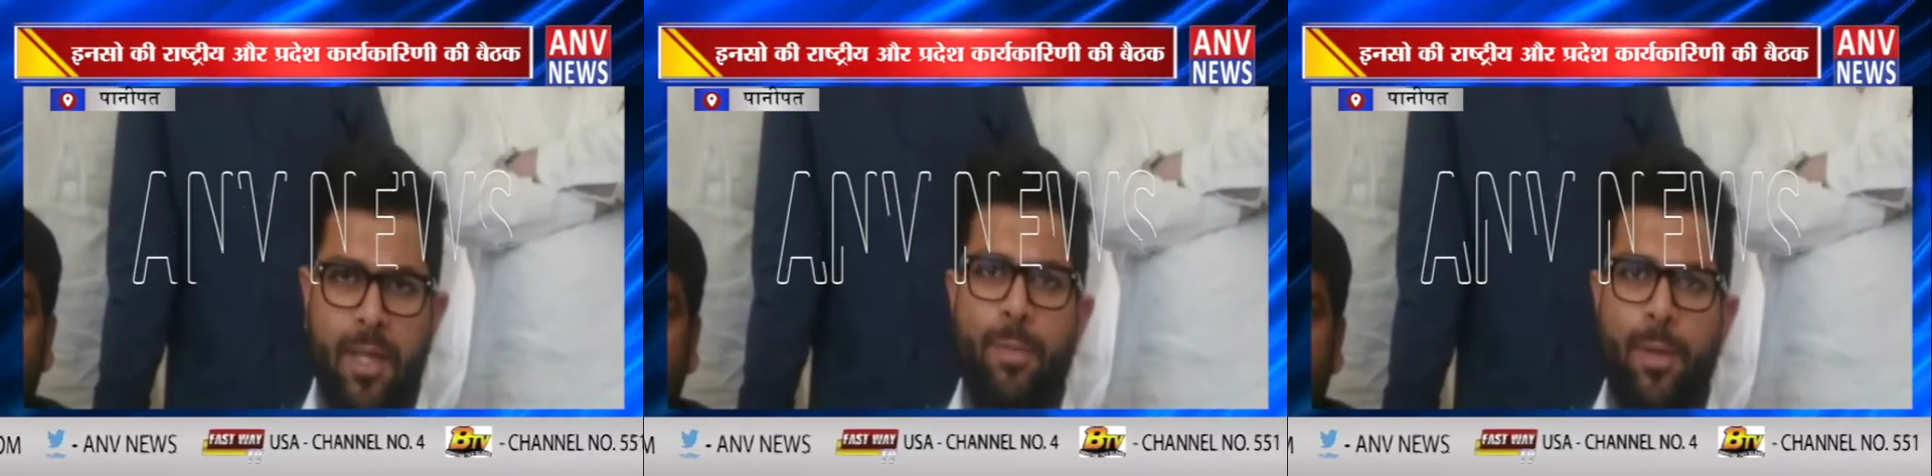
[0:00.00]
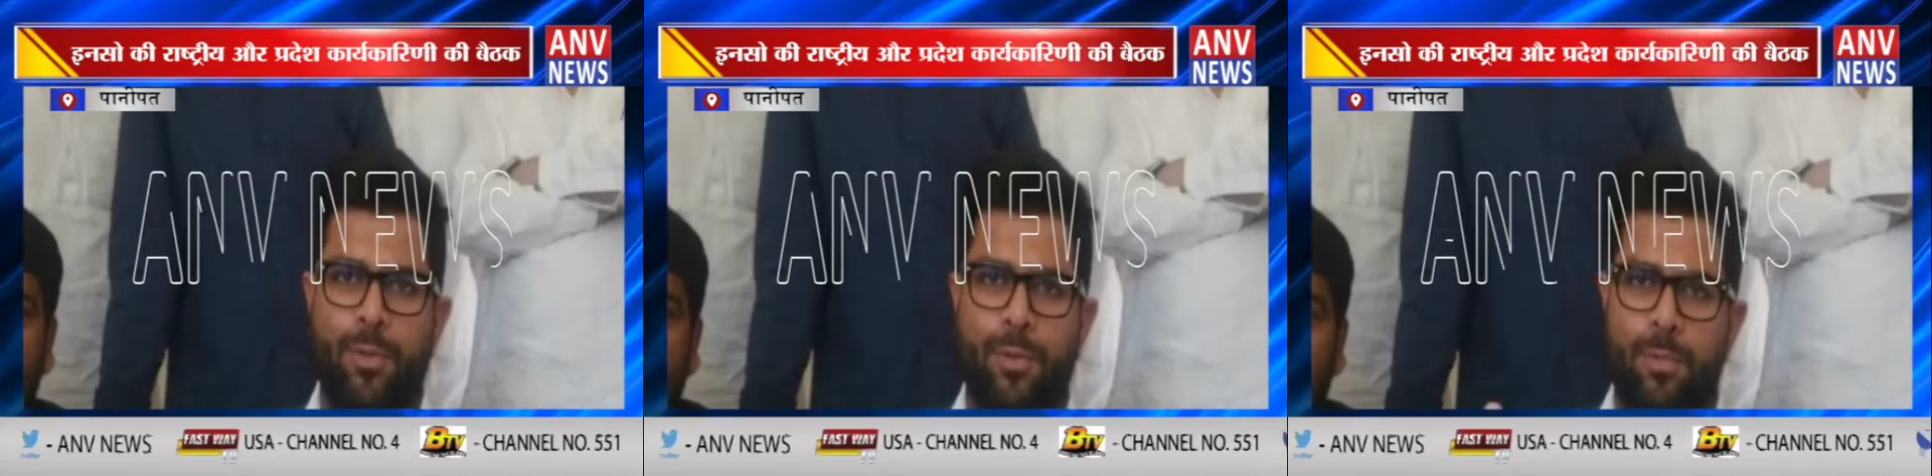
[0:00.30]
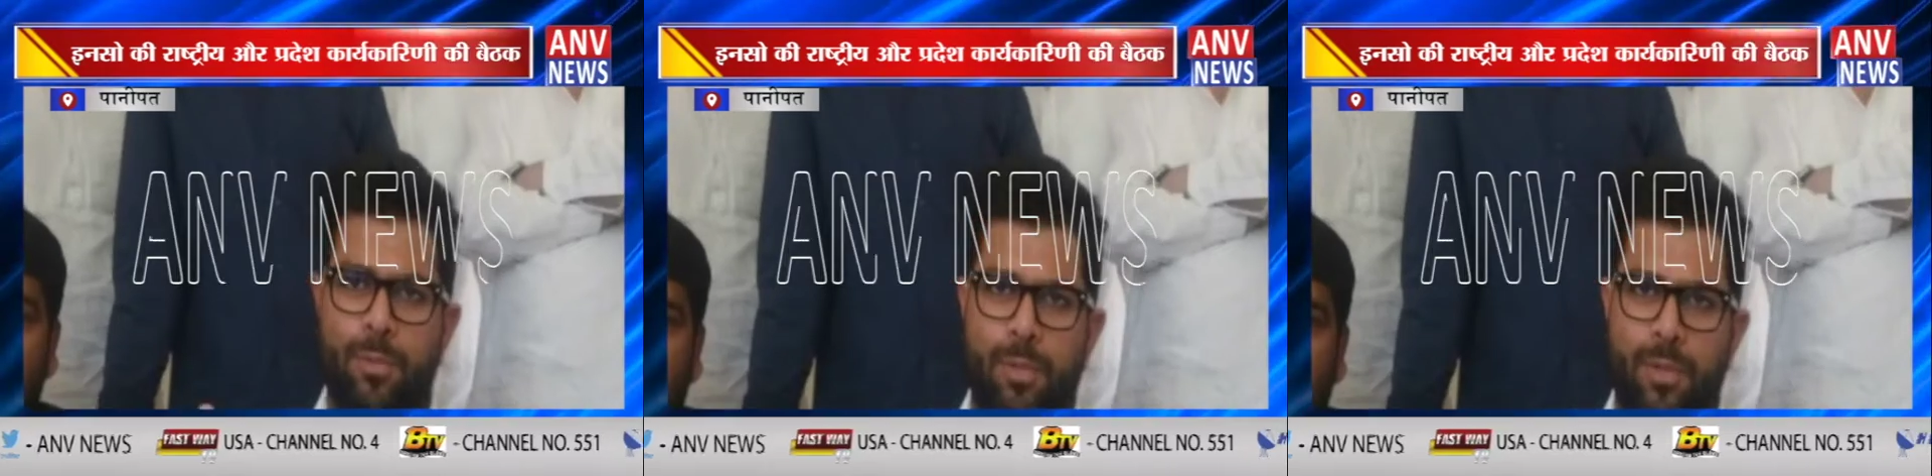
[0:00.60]
उनके पास
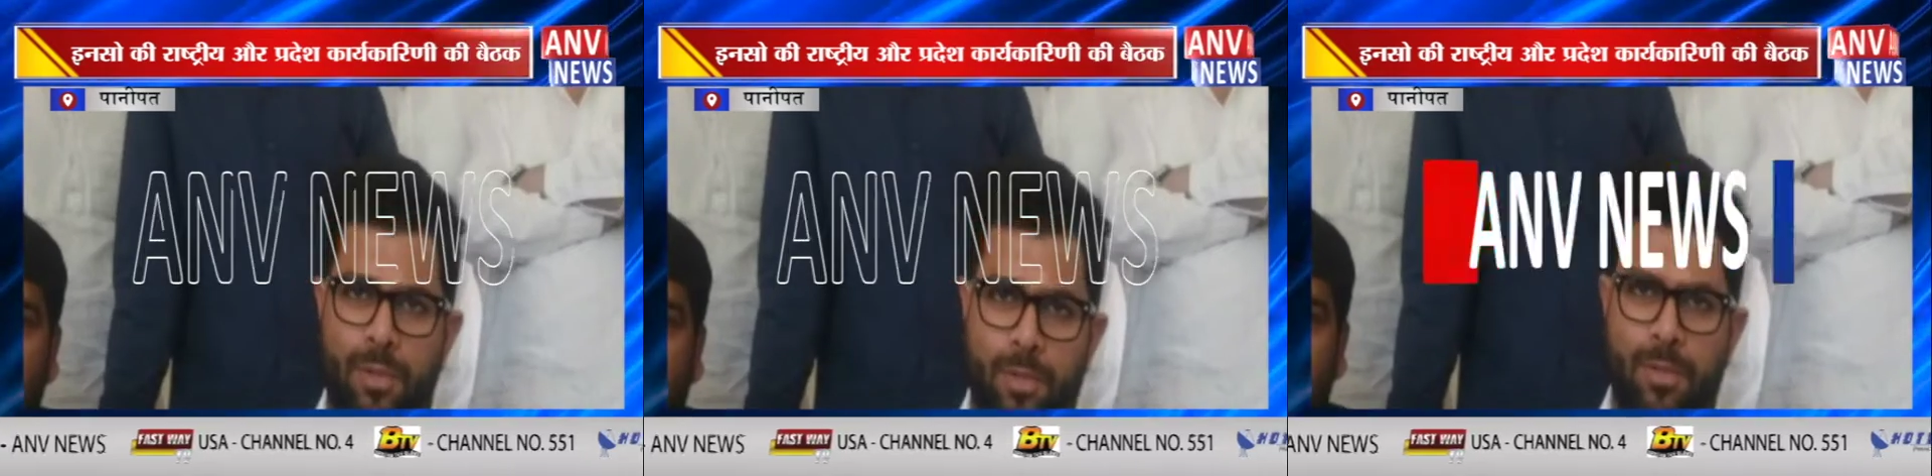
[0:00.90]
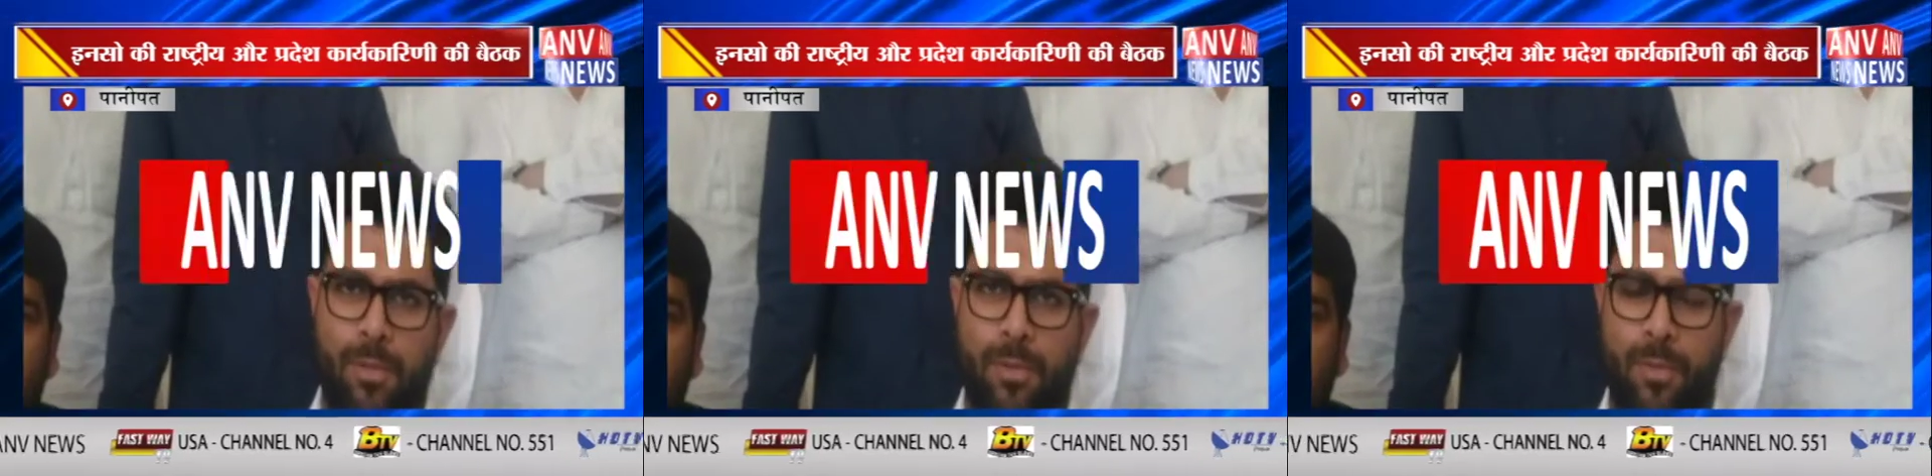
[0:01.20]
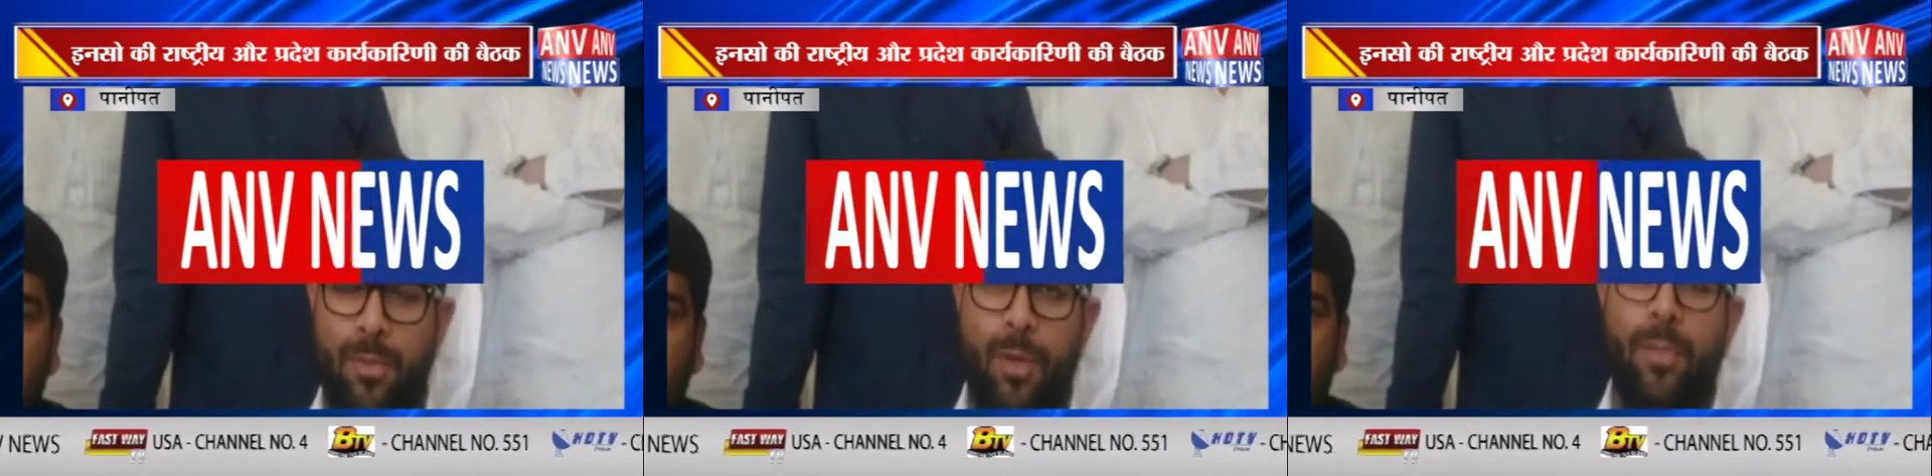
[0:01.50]
कोई
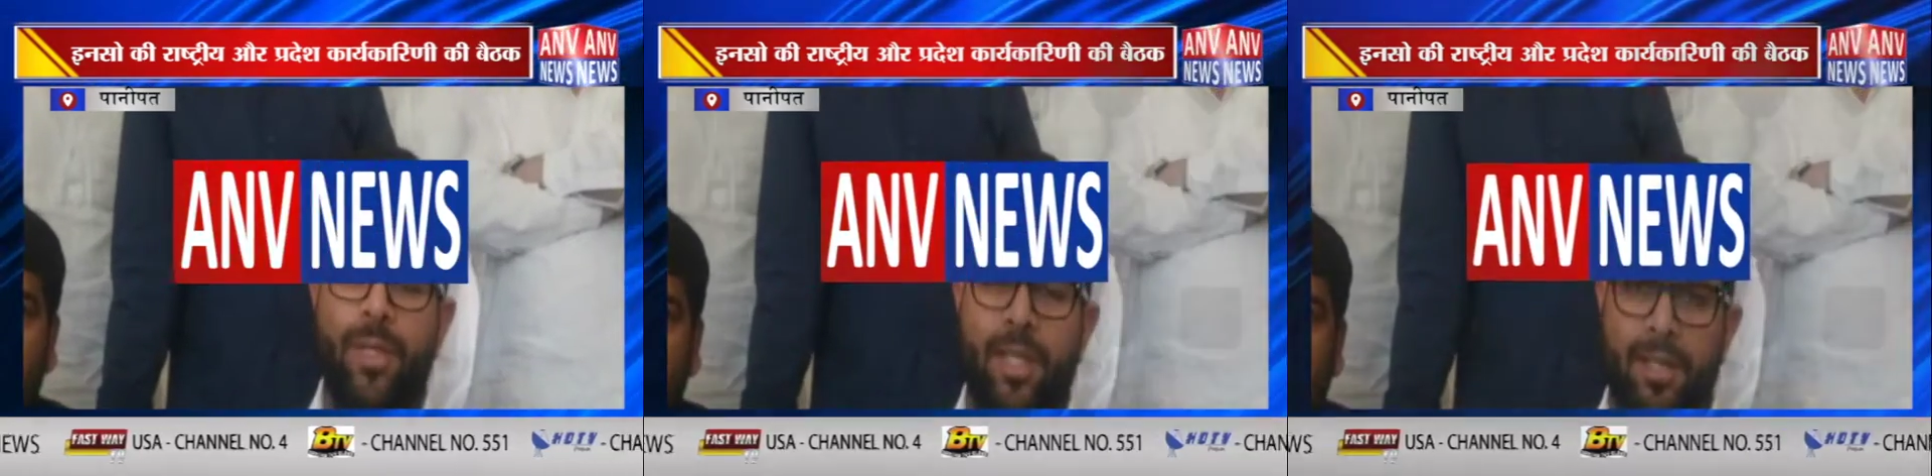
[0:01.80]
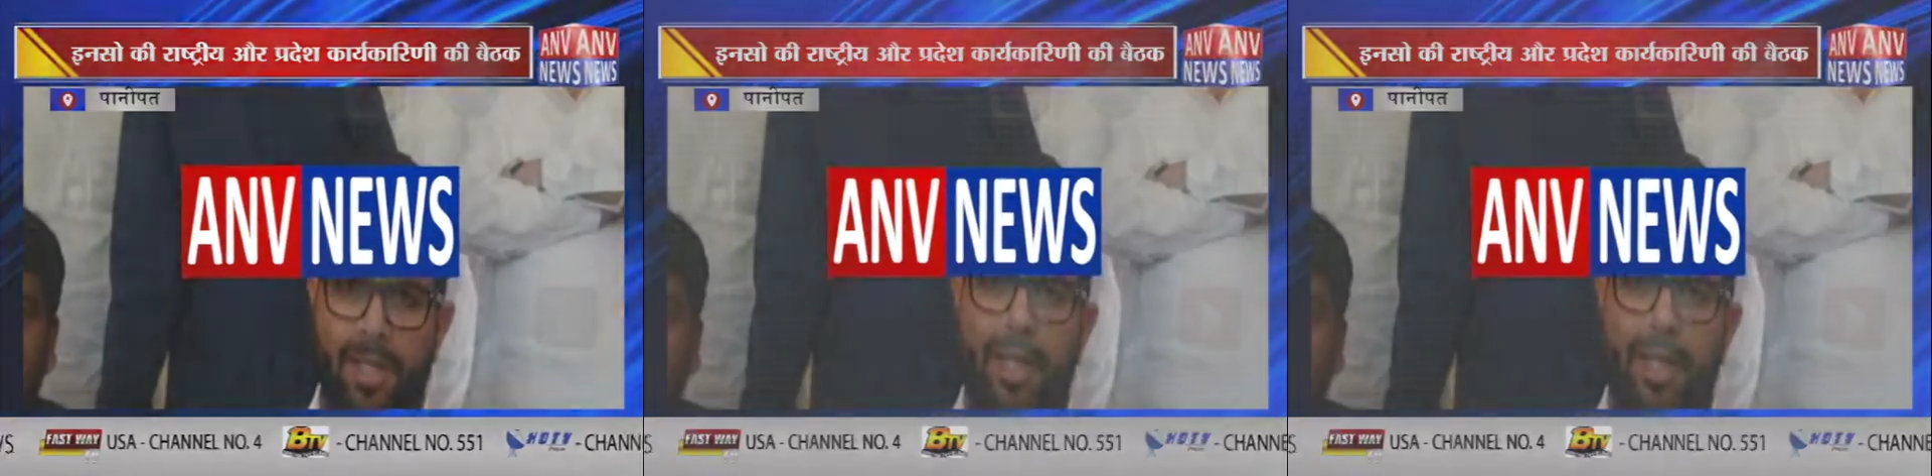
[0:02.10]
वही नहीं बचा